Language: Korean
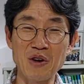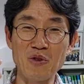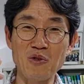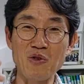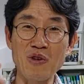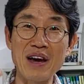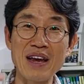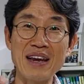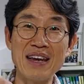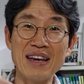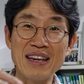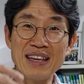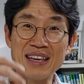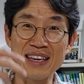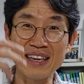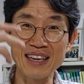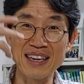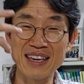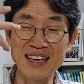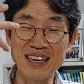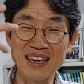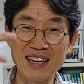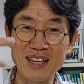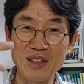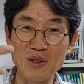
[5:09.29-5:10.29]
관리
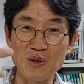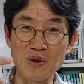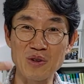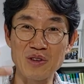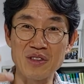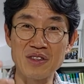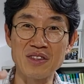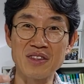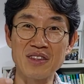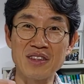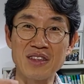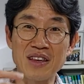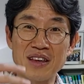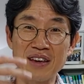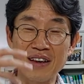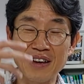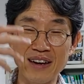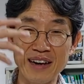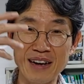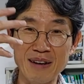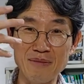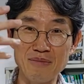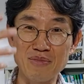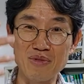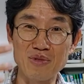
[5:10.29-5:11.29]
또는
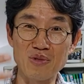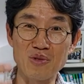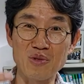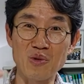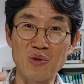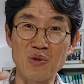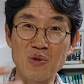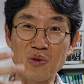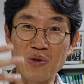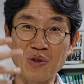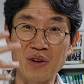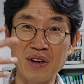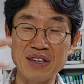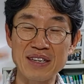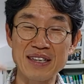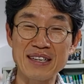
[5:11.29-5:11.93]
앞으로 꼭